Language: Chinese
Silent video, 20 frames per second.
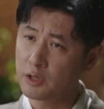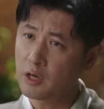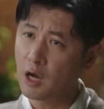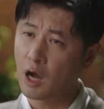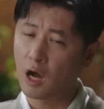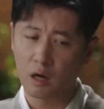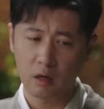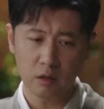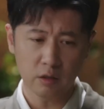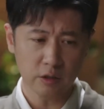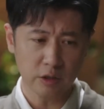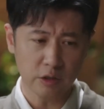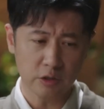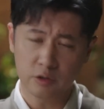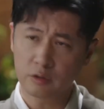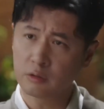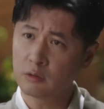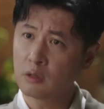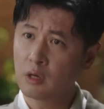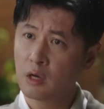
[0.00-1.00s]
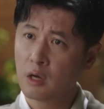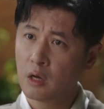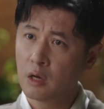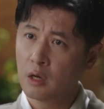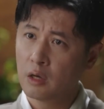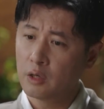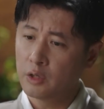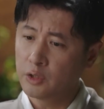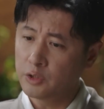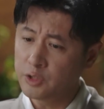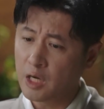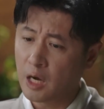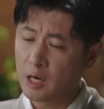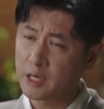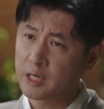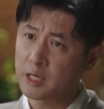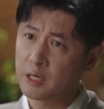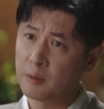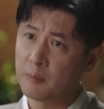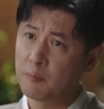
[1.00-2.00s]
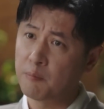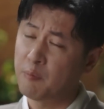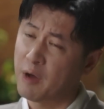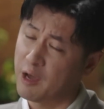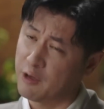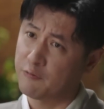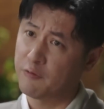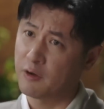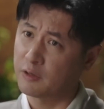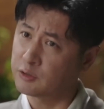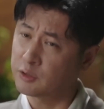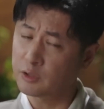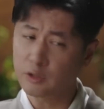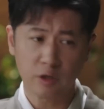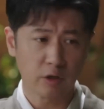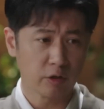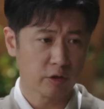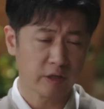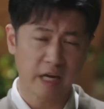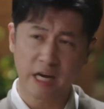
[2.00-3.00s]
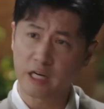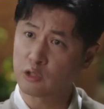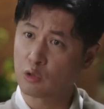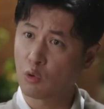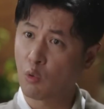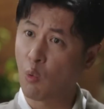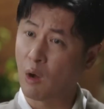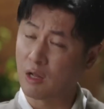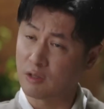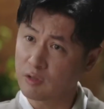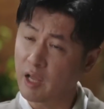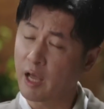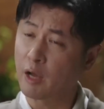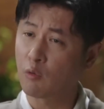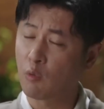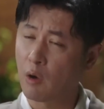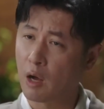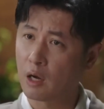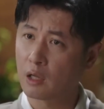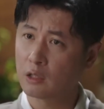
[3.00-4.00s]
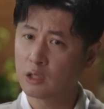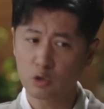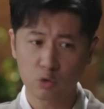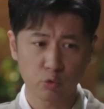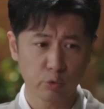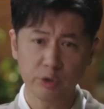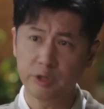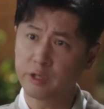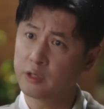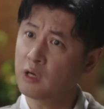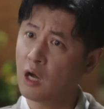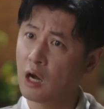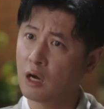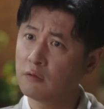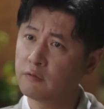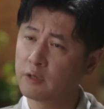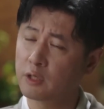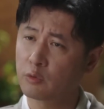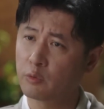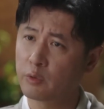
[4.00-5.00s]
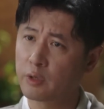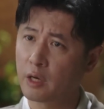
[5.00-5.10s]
银行已经让那个买房子的客人开始还贷款了，那属于银行违